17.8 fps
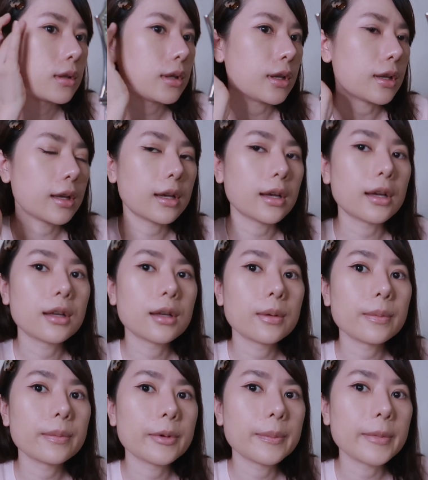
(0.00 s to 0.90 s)
นี่นะคะ
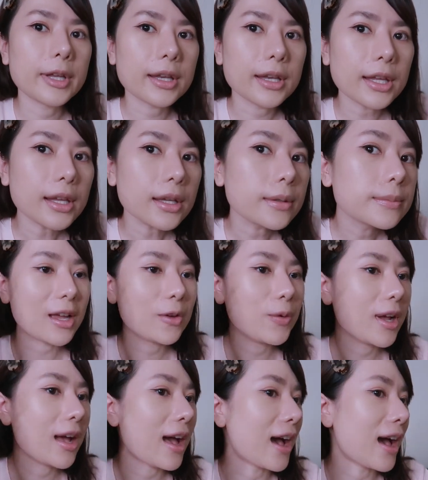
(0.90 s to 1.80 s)
ประมาณนี้การ
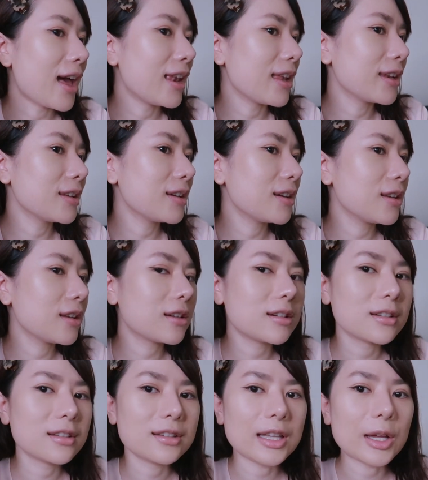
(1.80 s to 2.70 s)
วิงหางอายไลเนอร์นี่
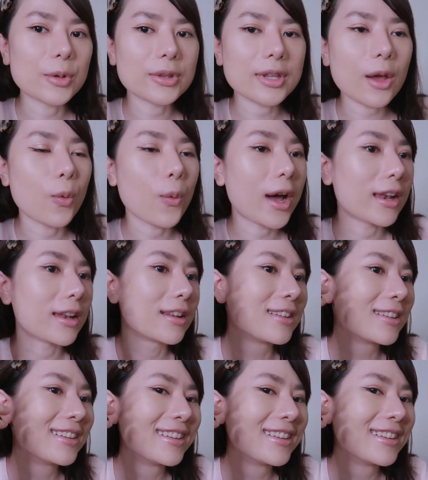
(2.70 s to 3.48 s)
คือแล้วแต่วัน